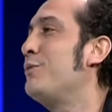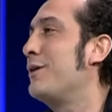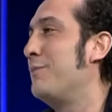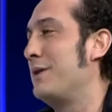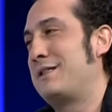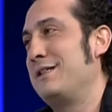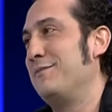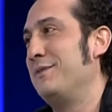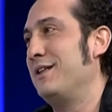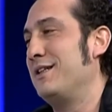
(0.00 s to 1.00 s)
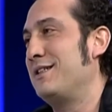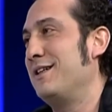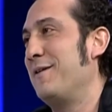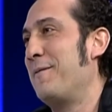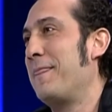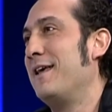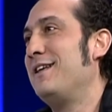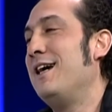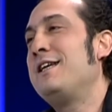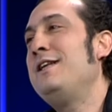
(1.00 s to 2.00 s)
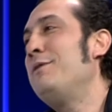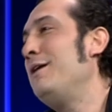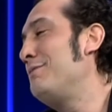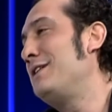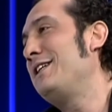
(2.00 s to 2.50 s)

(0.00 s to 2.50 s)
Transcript: bırakmak istedim nedense. Yani yeni bir elbise